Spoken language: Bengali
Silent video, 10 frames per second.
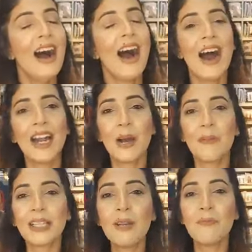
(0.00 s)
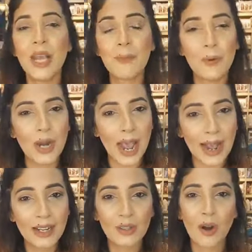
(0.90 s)
আর আমাদের মিরপুর এক
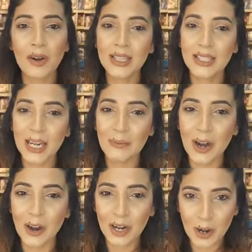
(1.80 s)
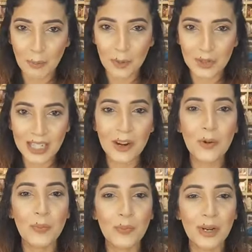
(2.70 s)
সনি সিনেমা হলের অপোজিটে
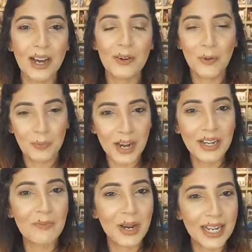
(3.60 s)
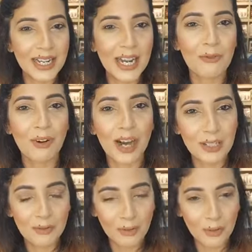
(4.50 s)
রূপ রূপায়ণের বিল্ডিংয়ের ফার্স্ট
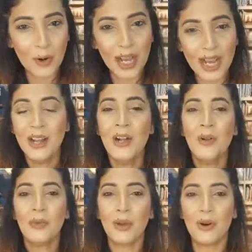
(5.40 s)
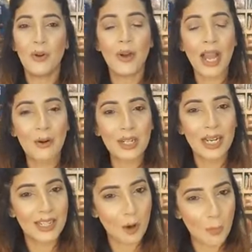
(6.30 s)
ফ্লোরে তো ওই
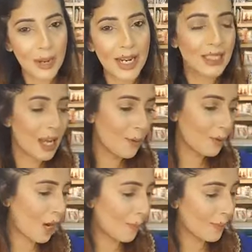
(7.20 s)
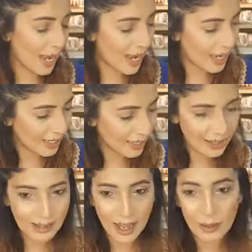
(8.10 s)
আউটলেটটা ওপেন আছে এবং সব এই
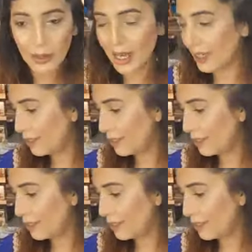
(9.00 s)
সালমান